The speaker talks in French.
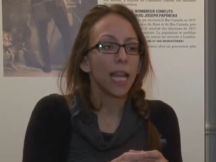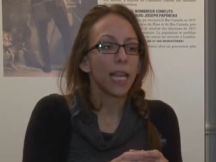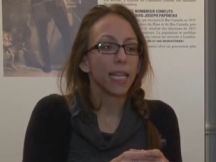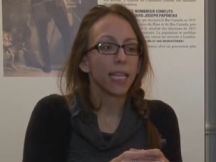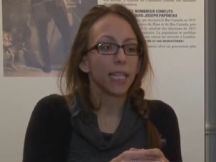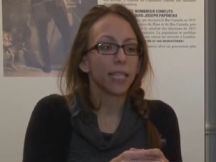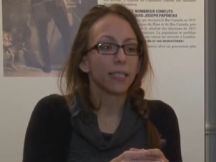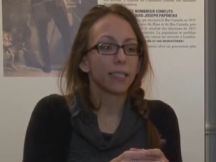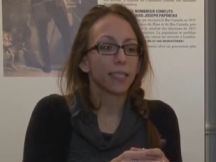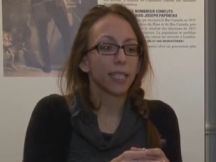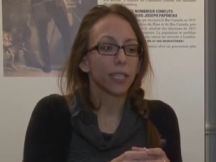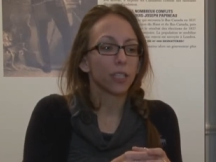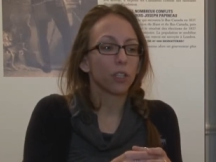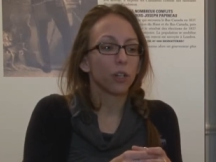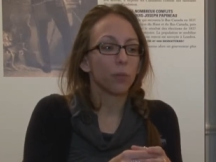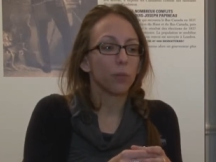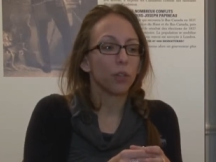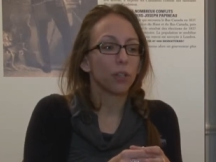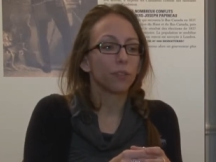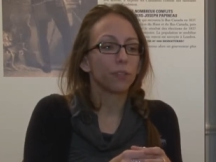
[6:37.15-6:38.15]
Et cet
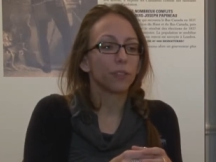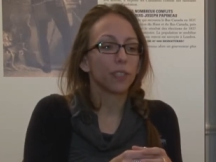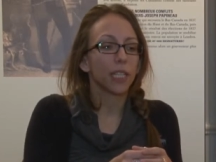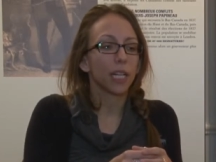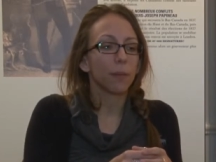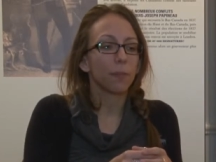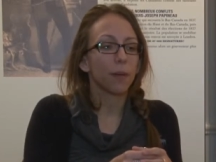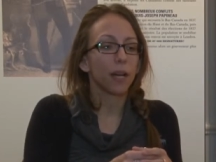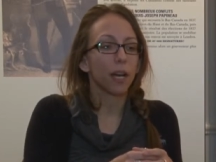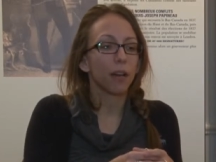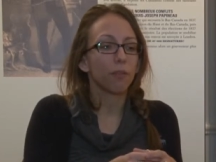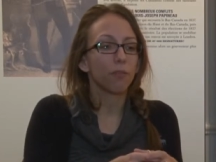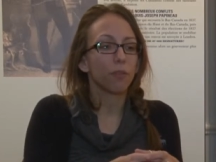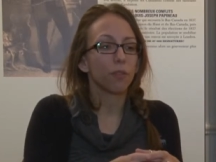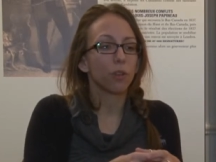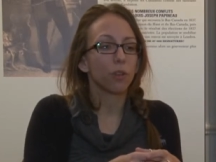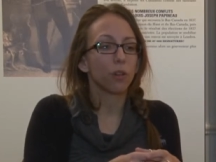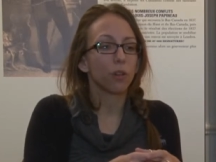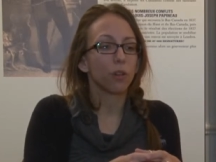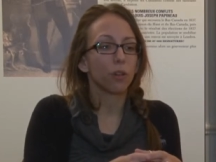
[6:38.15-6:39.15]
homme-là, finalement,
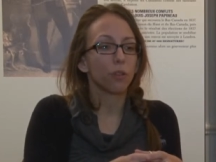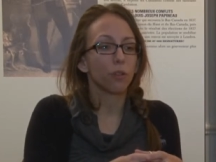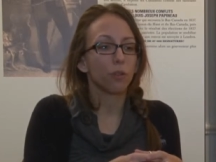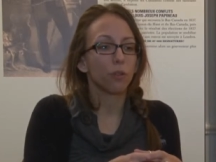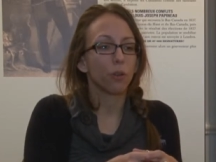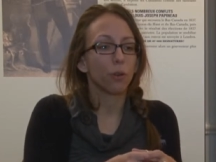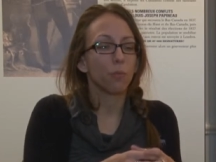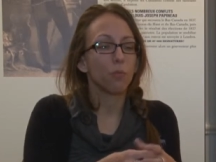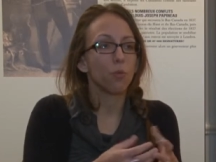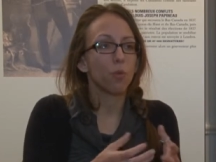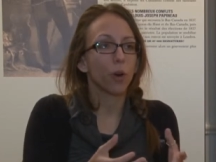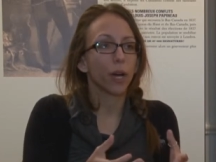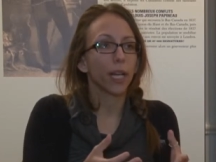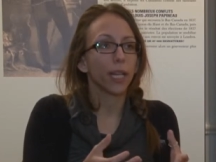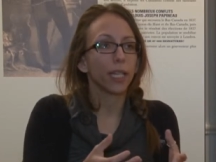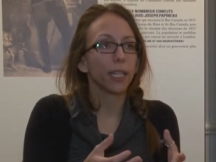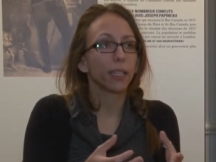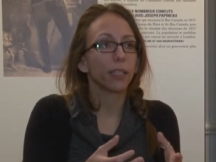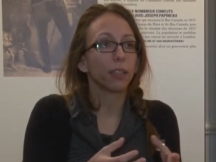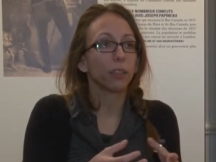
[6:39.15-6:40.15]
va, va
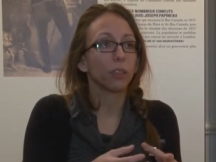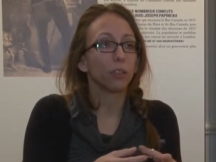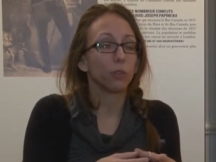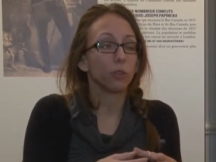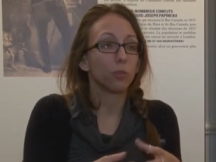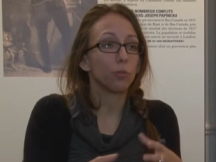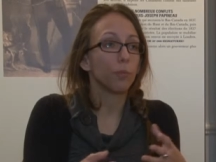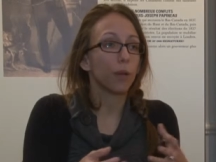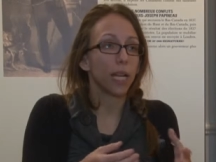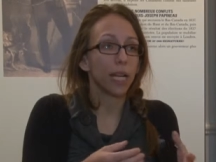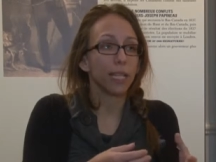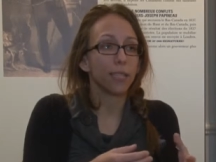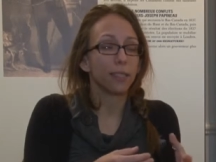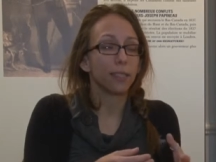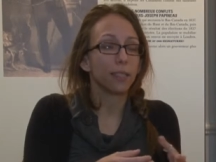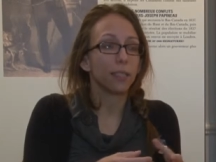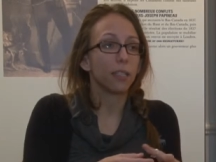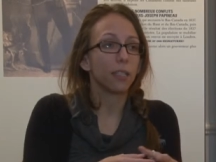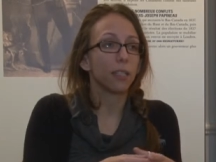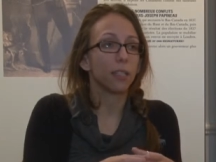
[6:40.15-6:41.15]
mourir euh, d'une
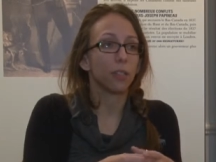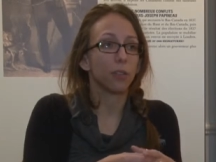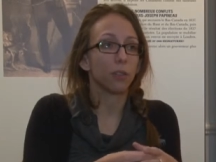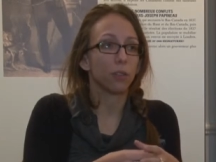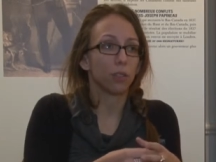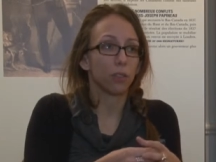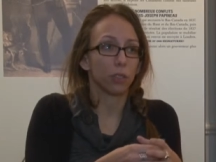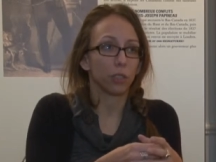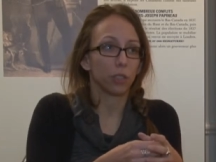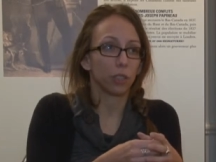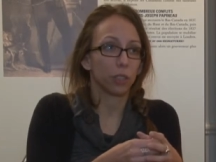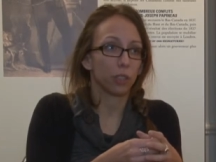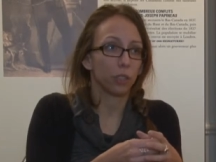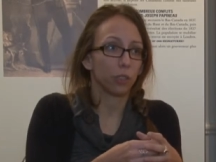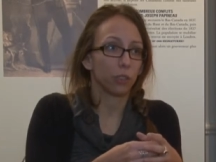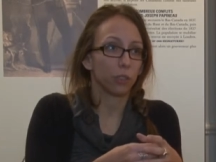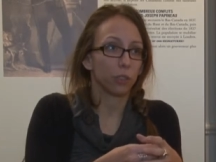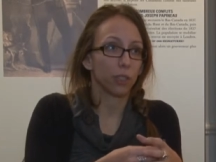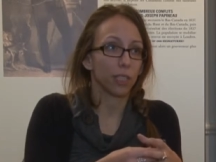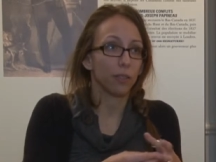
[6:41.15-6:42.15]
maladie qu'il a,
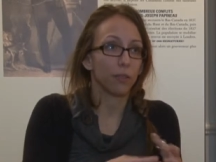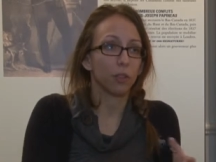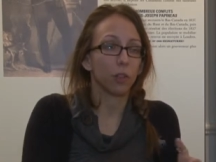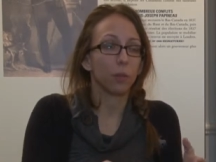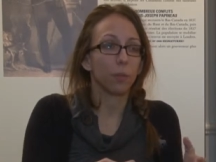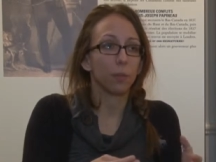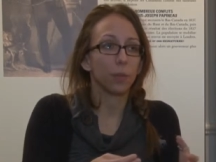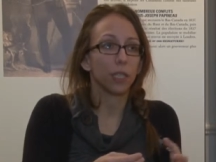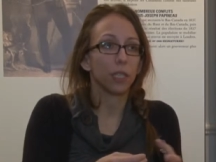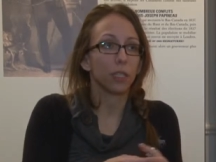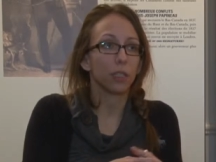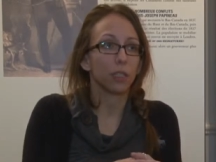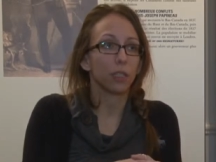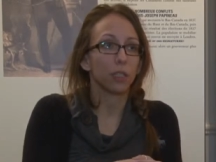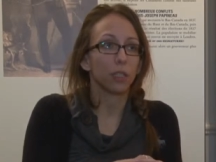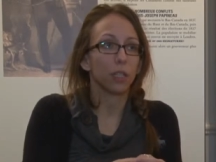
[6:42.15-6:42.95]
qu'il a développée